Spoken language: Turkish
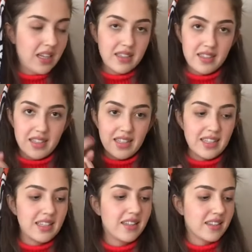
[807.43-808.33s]

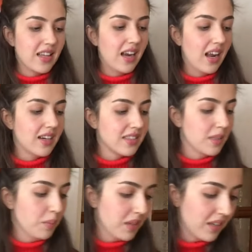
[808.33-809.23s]
Lisedekiler
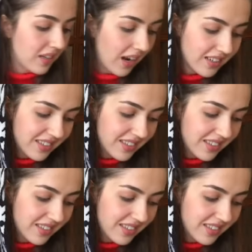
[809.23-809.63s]
izlerlerse bilirler.